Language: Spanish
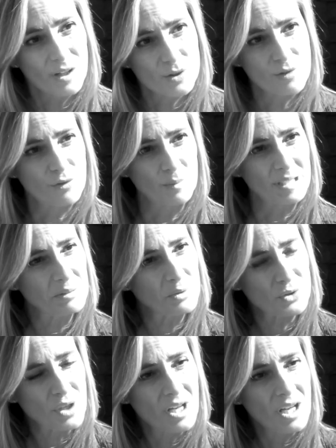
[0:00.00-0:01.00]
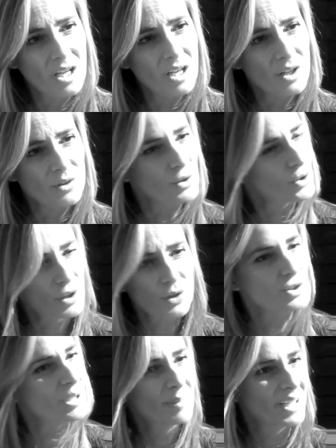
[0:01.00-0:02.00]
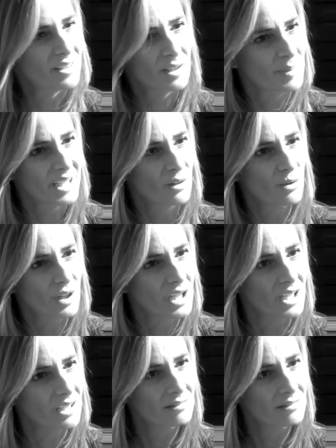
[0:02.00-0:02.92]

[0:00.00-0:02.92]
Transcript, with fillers: los informativos, yo creo que no están para hacer pedagogía,